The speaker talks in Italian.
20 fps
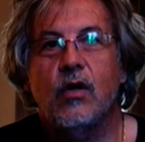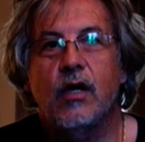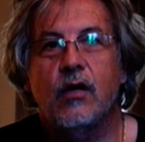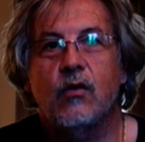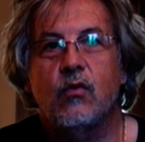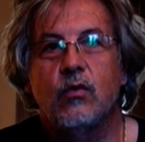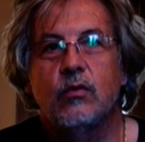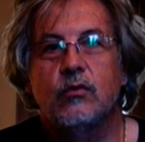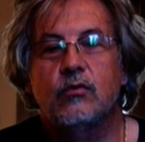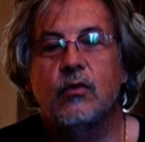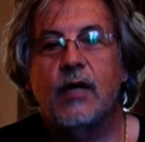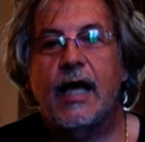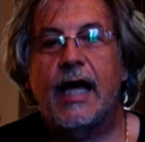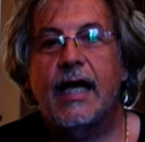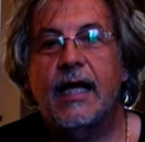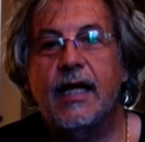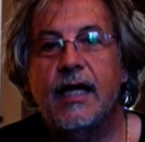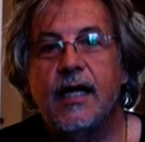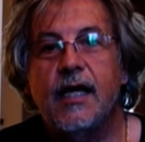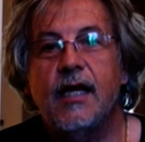e
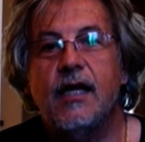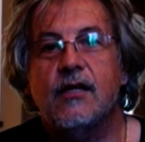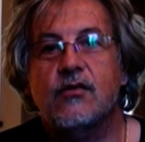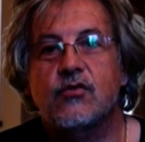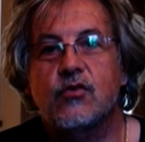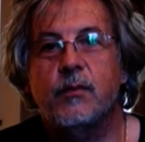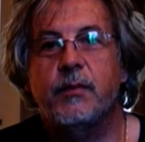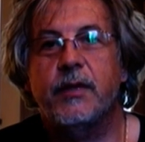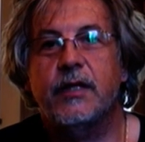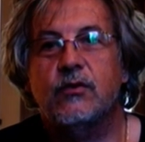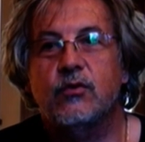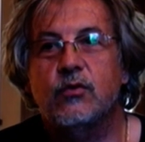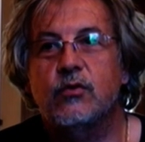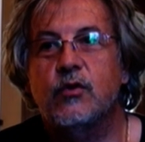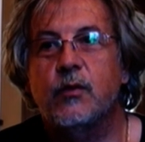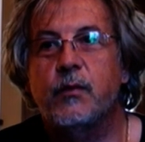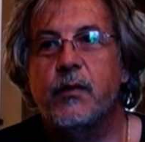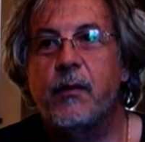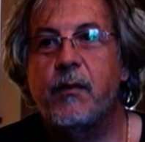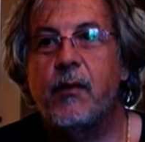culturale e
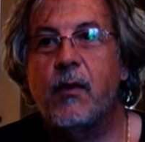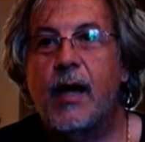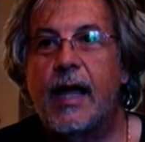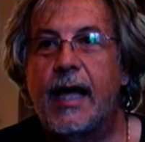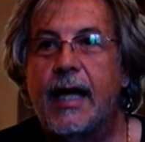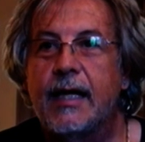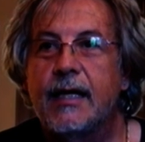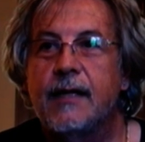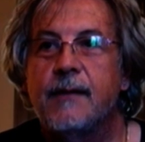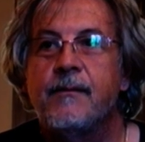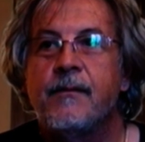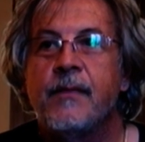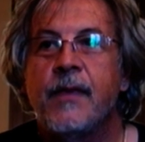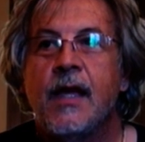soprattutto popolare.